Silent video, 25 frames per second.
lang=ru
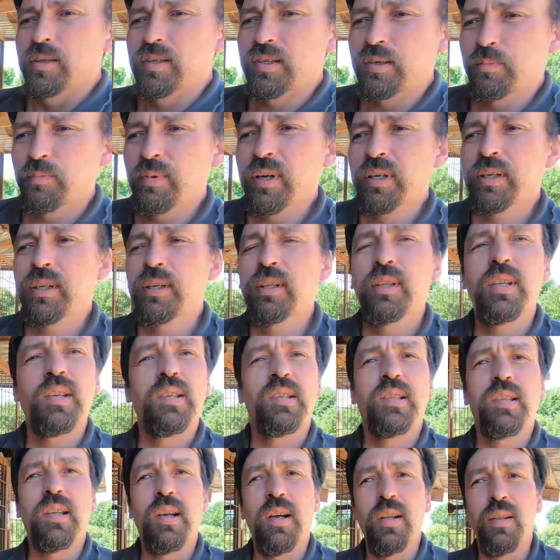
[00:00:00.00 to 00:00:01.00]
собаке
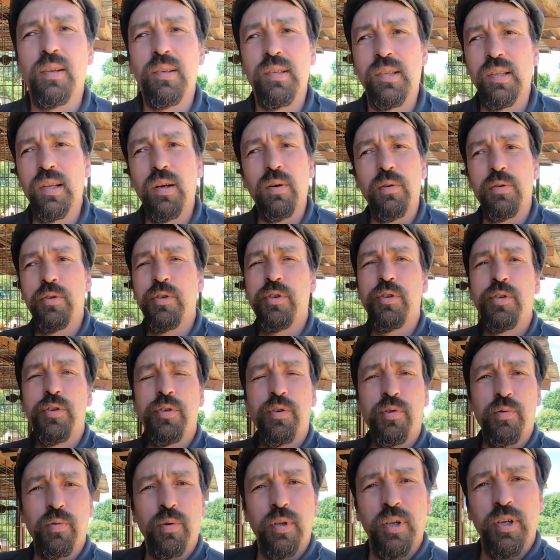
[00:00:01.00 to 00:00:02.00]
досталось, да, очень
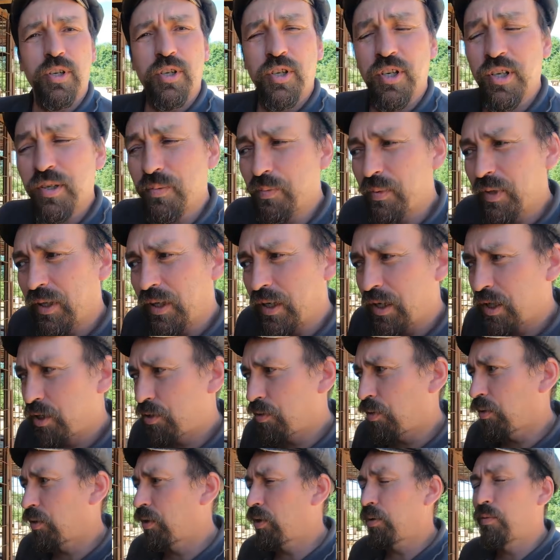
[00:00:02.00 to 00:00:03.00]
тяжелая жизнь была или
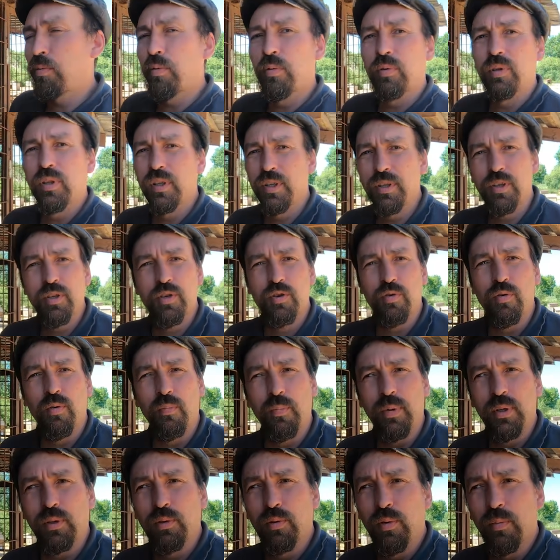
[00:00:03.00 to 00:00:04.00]
что-то такое. Да
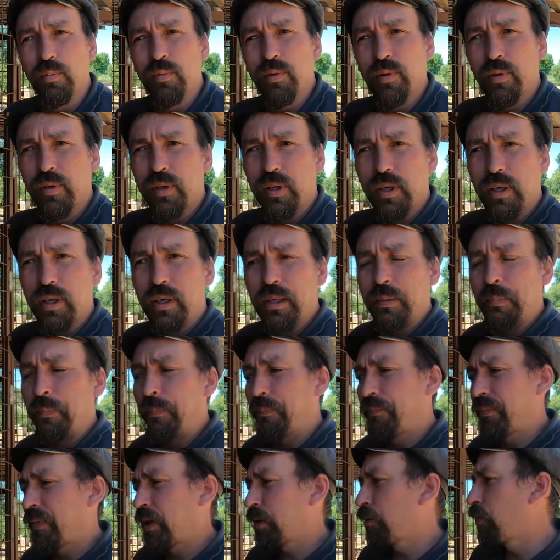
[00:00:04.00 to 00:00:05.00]
ничего подобного. Я
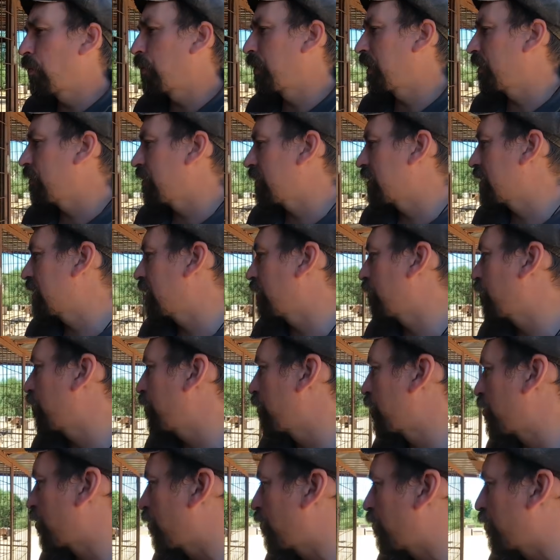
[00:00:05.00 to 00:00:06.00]
могу привести
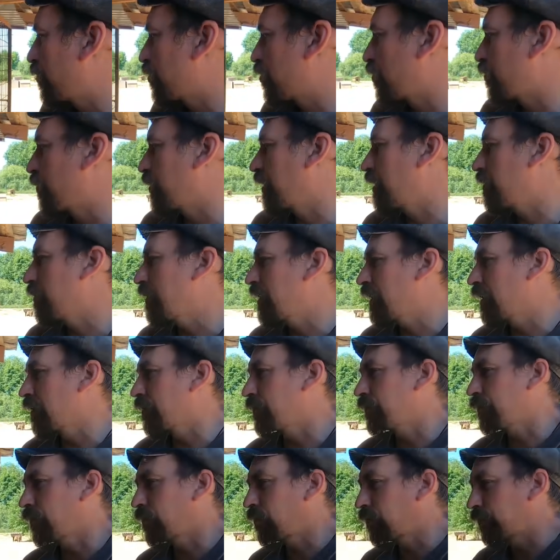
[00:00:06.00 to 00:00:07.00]
кучу-кучу
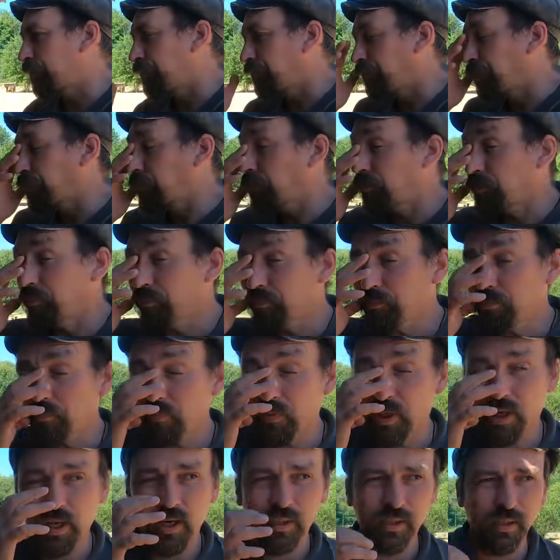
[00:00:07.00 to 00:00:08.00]
примеров,
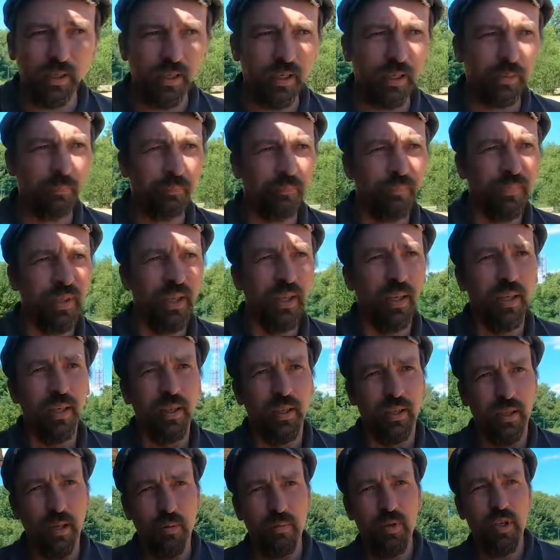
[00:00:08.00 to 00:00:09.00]
когда,
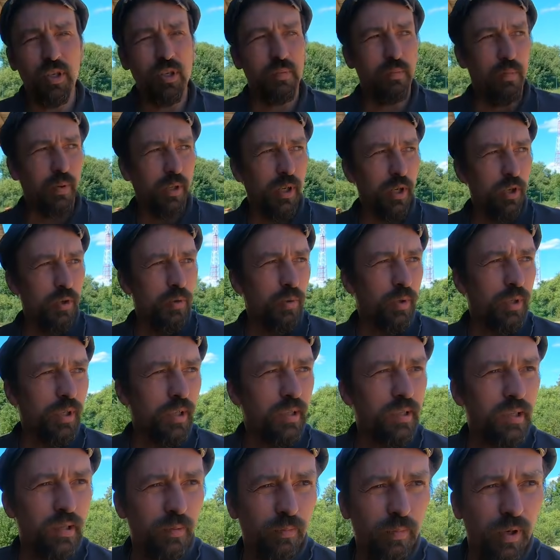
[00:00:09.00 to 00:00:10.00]
я вам сейчас покажу
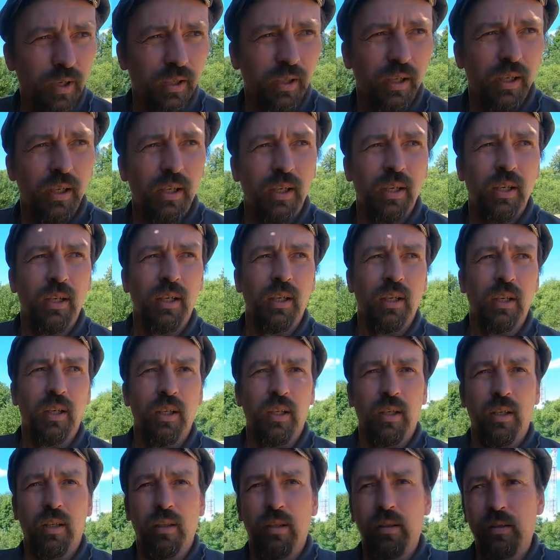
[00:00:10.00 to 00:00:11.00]
этих собак,
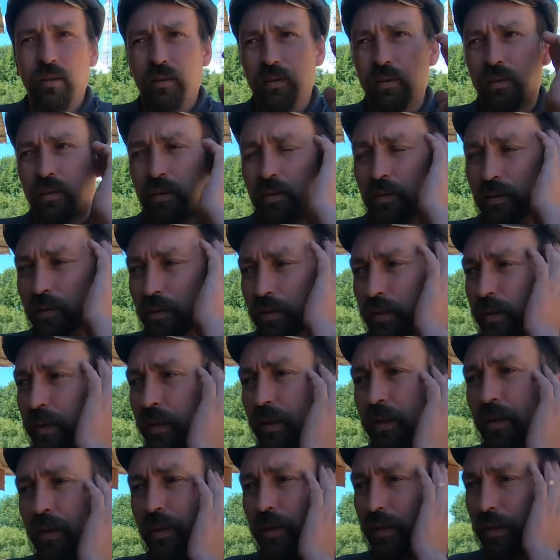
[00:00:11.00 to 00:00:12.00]
э,
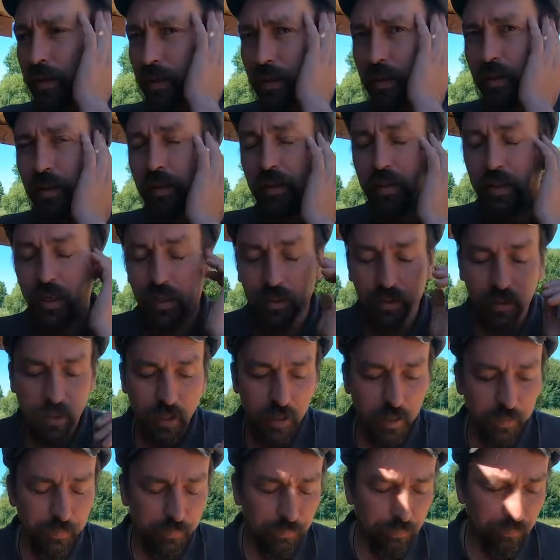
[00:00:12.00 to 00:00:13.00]

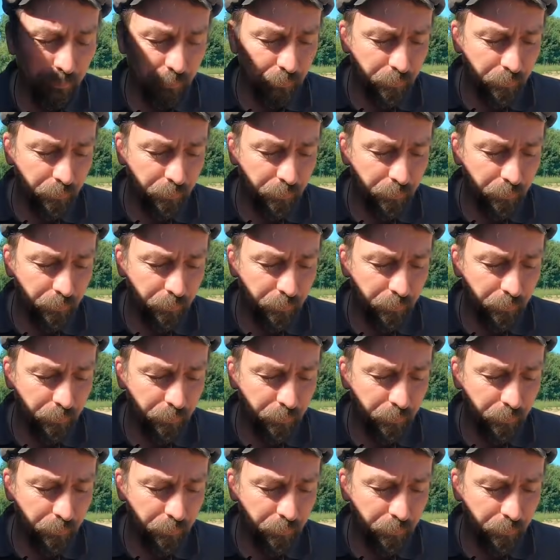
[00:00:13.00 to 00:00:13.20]
когда